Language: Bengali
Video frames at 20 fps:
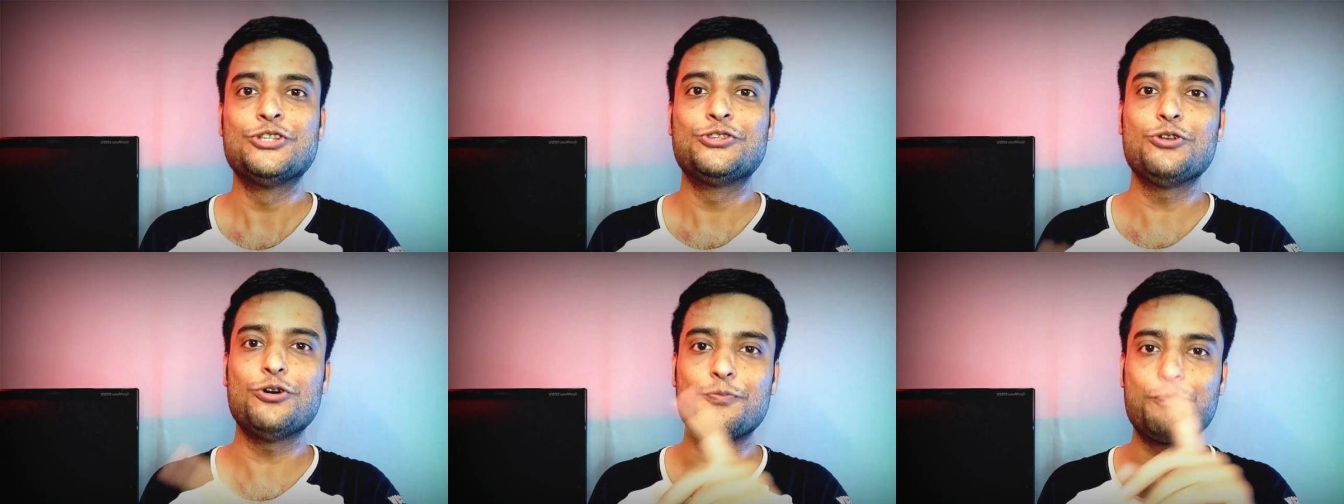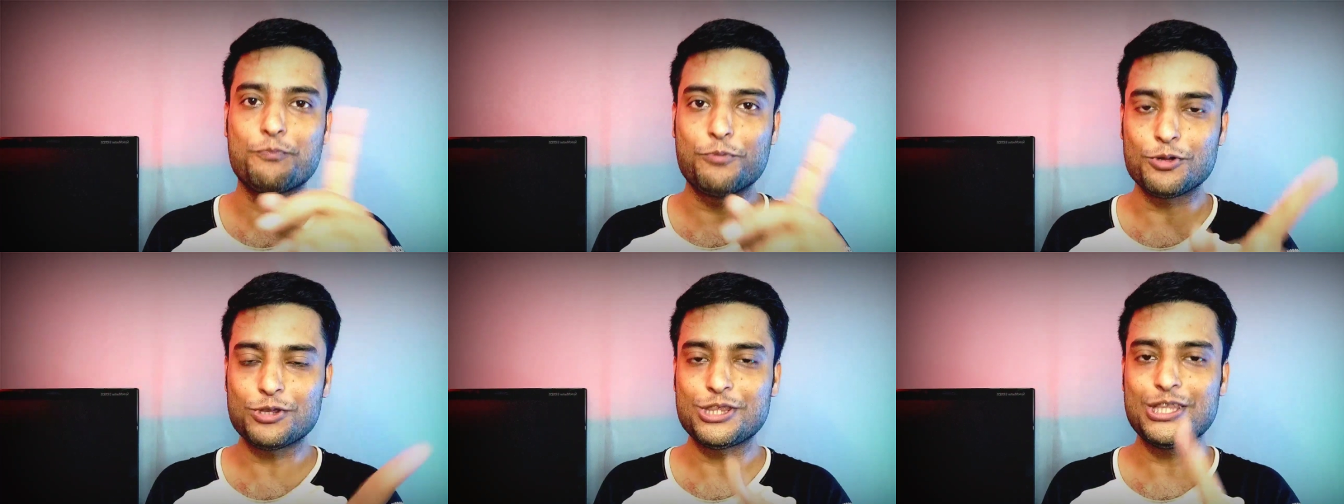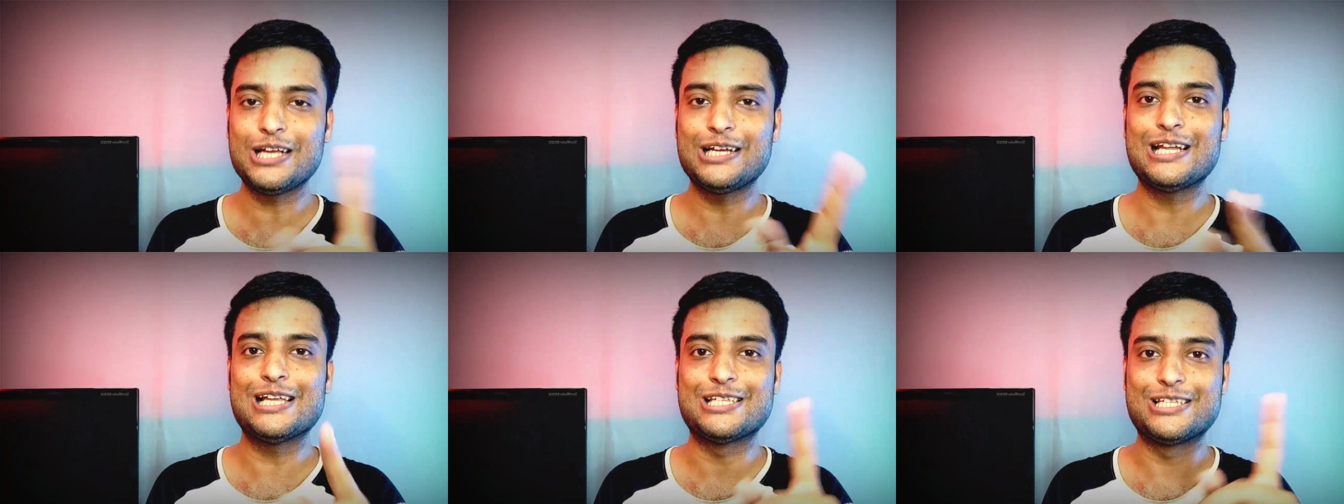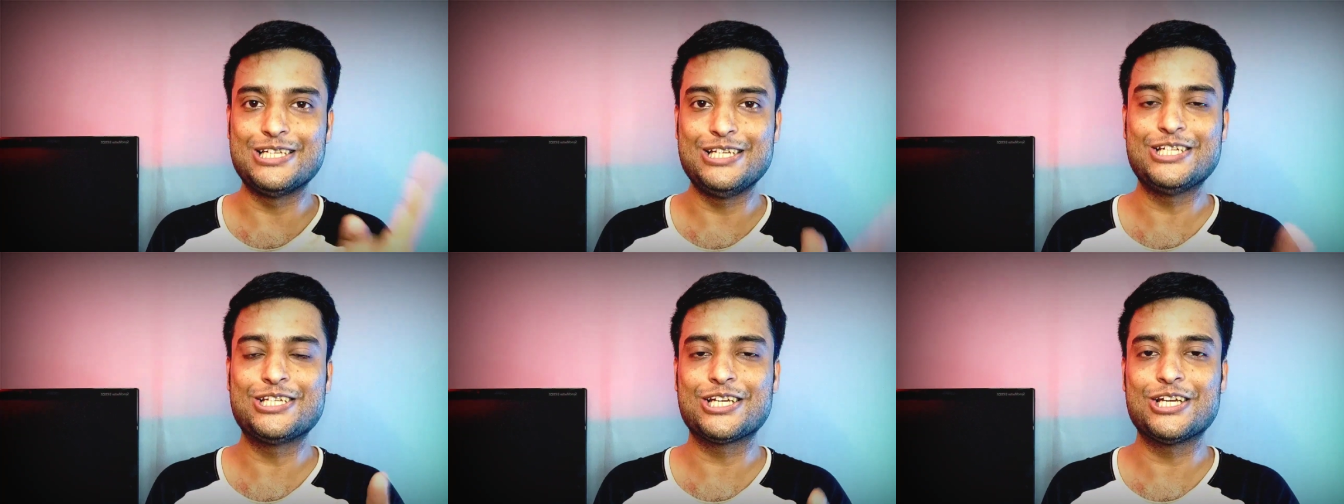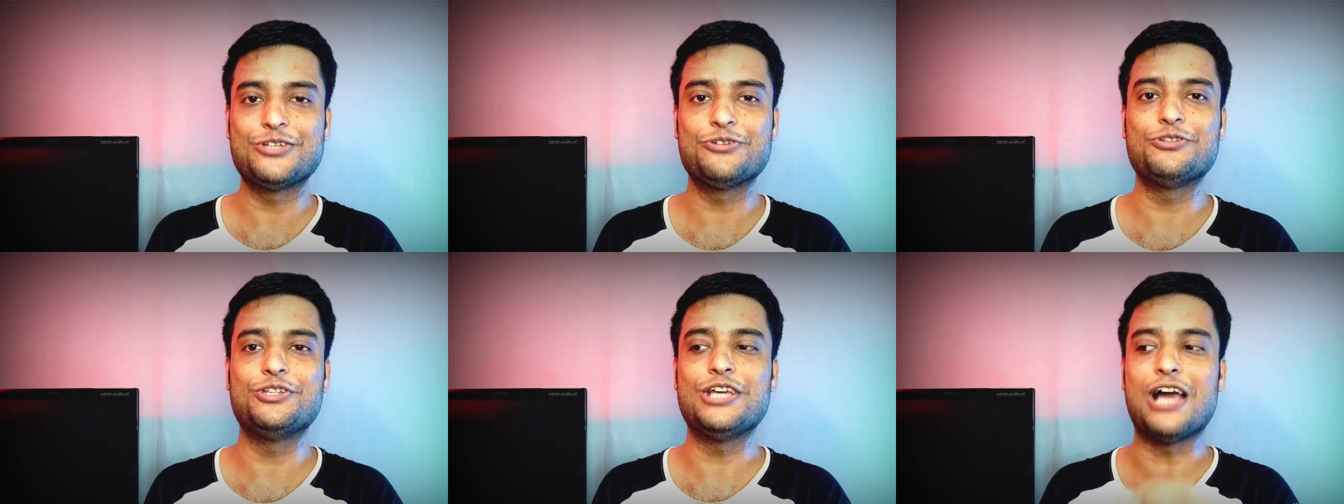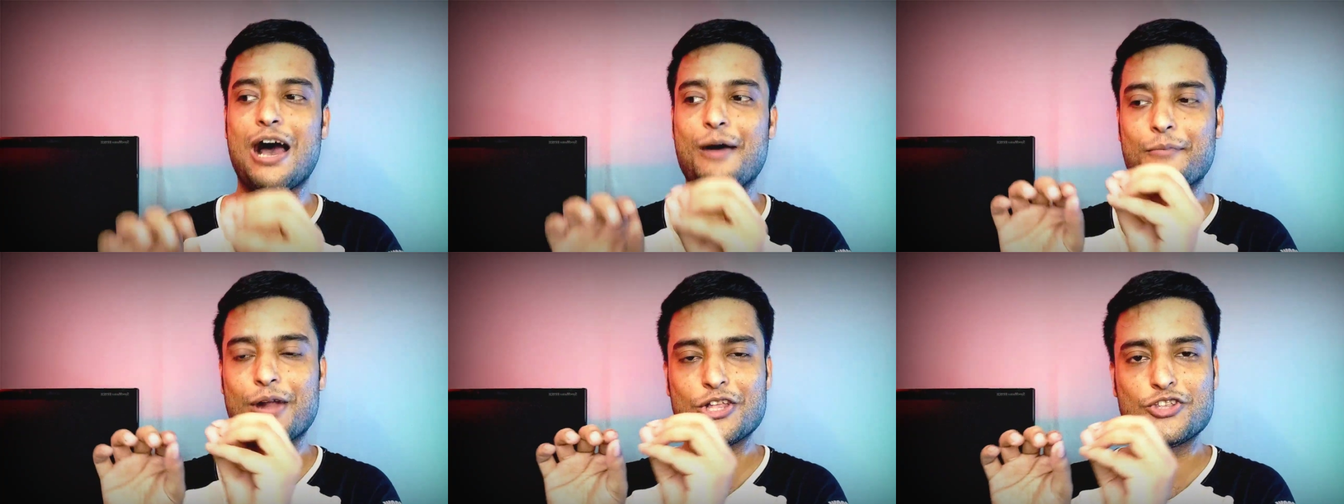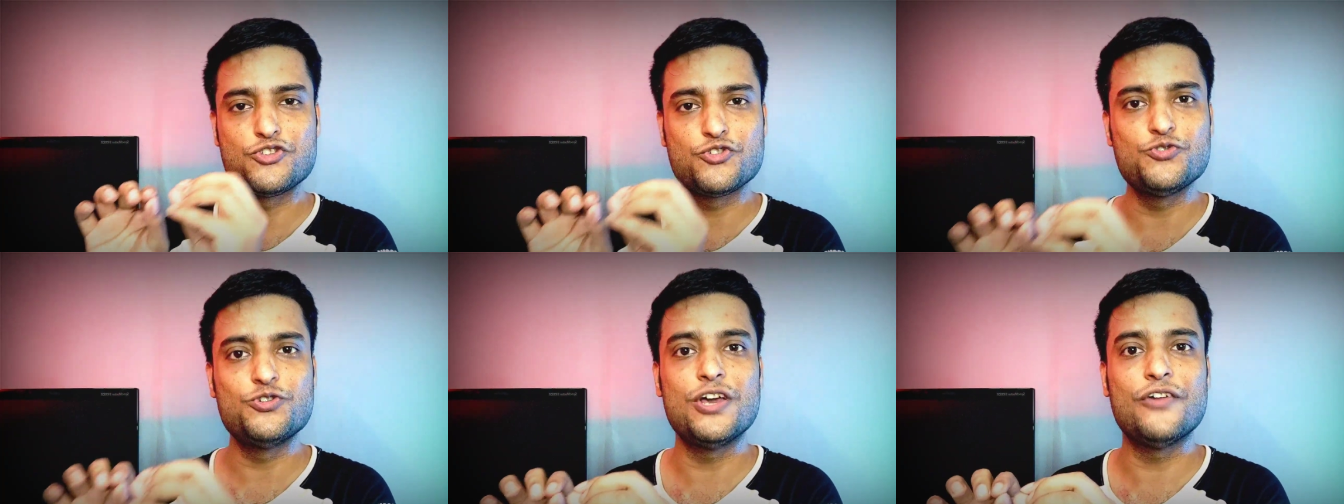তো প্রত্যেকটা জিনিসকে যদি আমরা
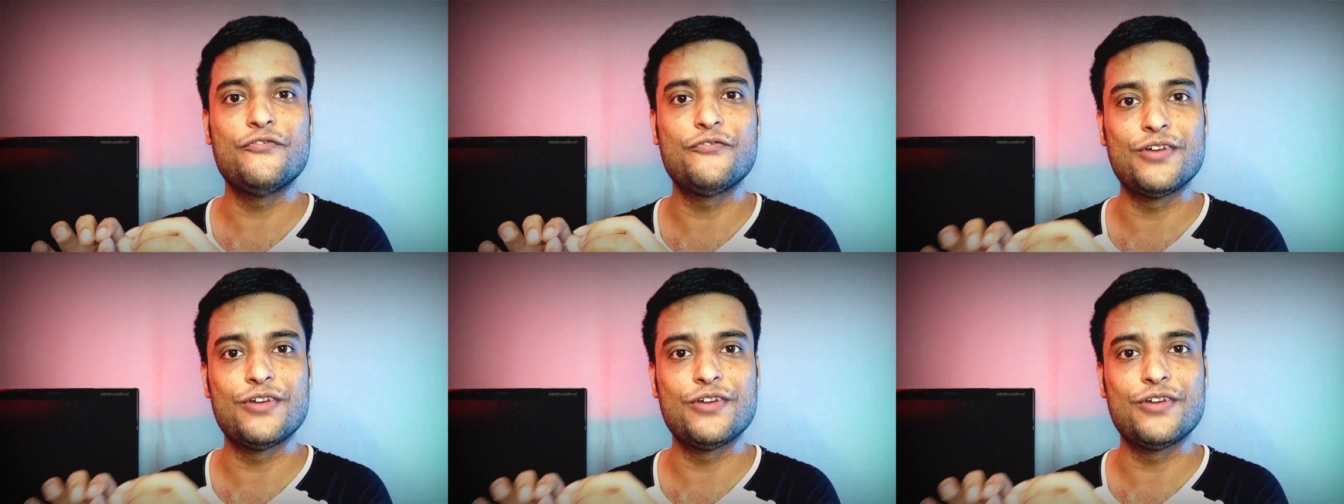ছুঁড়ে